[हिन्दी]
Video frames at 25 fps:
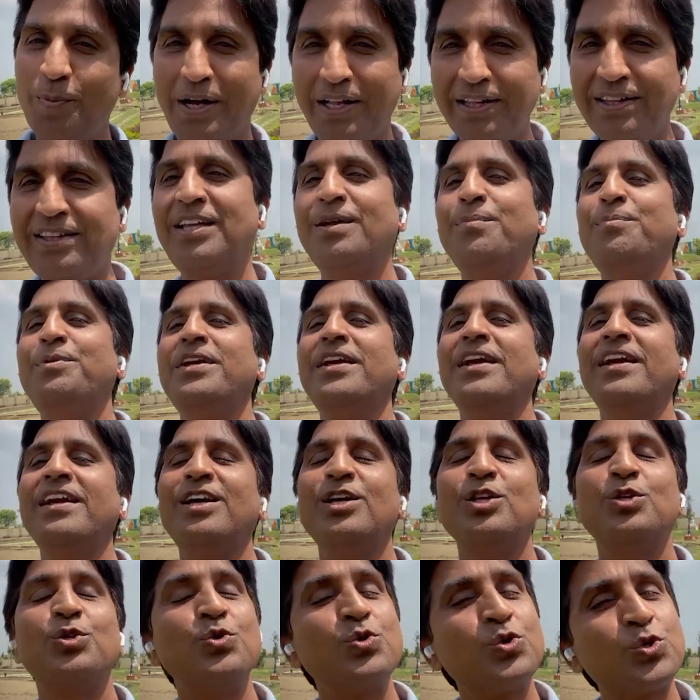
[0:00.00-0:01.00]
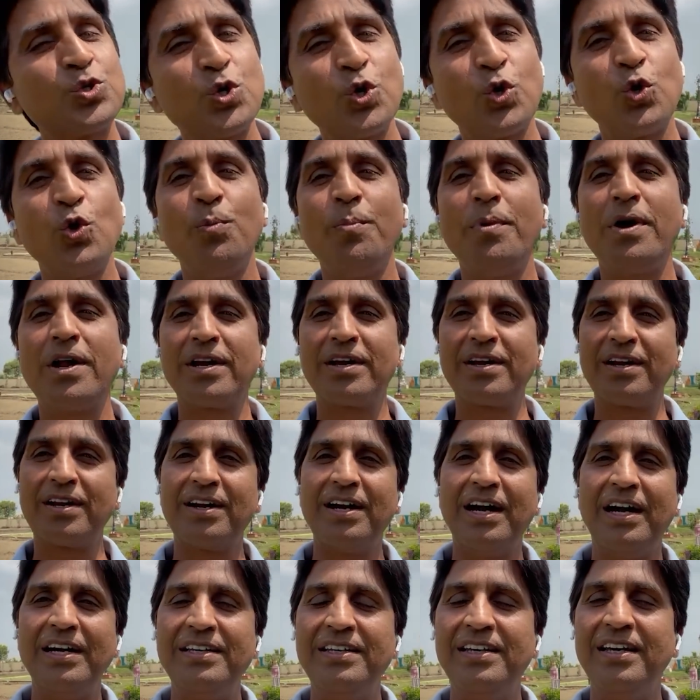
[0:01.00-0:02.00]
मानते भी हैं कि दूसरों को मारकर
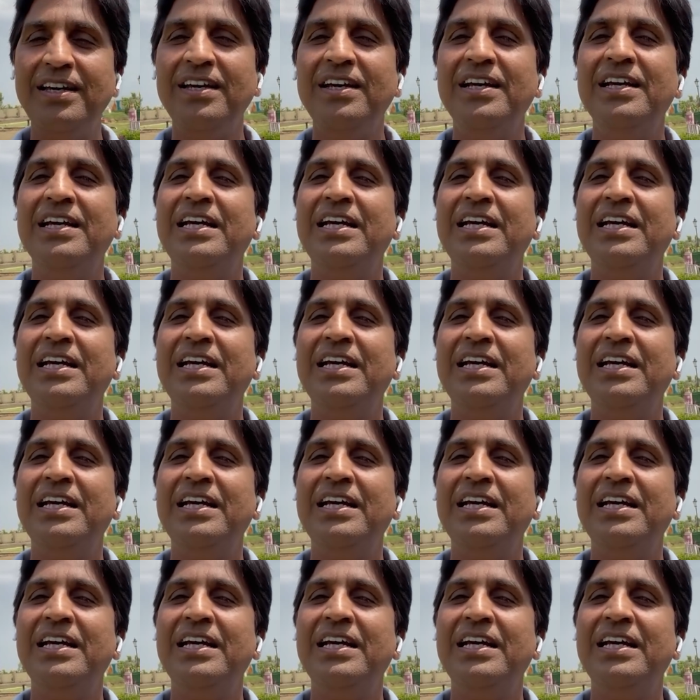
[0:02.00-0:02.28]
खाइए